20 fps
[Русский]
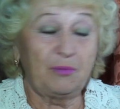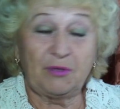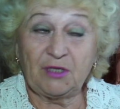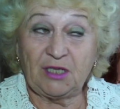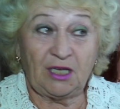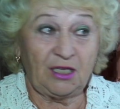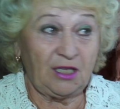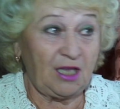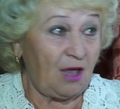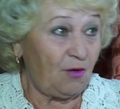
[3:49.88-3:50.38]

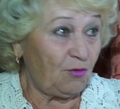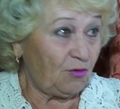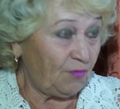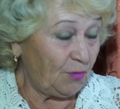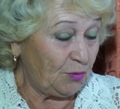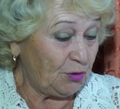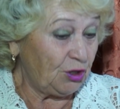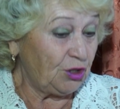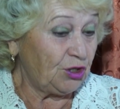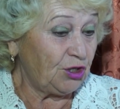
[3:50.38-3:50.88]
Хотя вот в
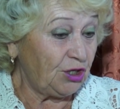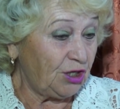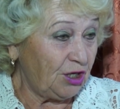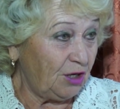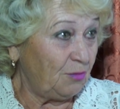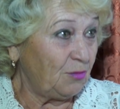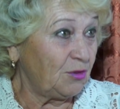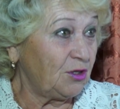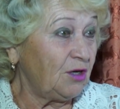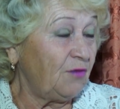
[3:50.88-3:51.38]

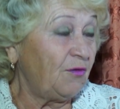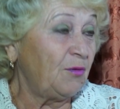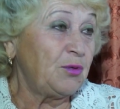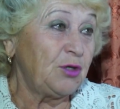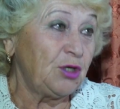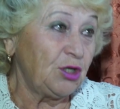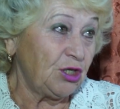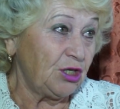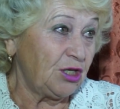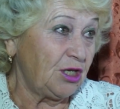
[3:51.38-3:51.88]
общежитии, мы же в
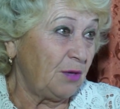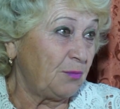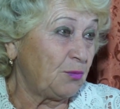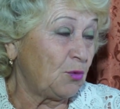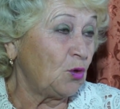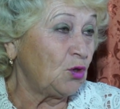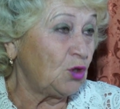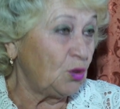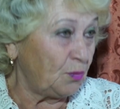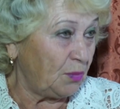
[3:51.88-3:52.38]
общежитии
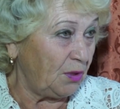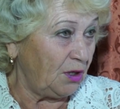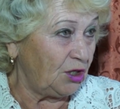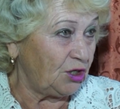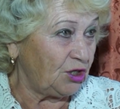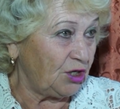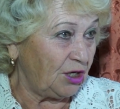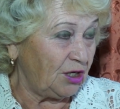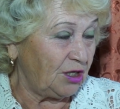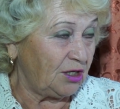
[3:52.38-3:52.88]
тоже были
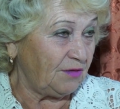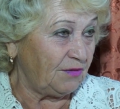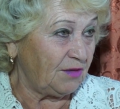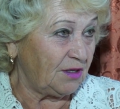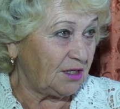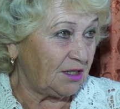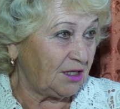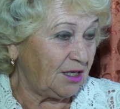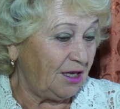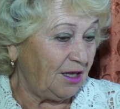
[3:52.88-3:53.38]
же они
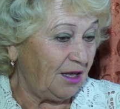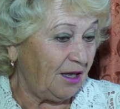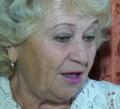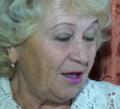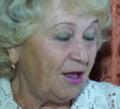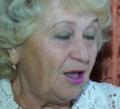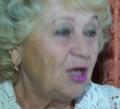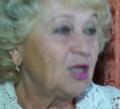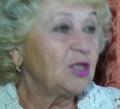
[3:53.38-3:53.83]
заводские.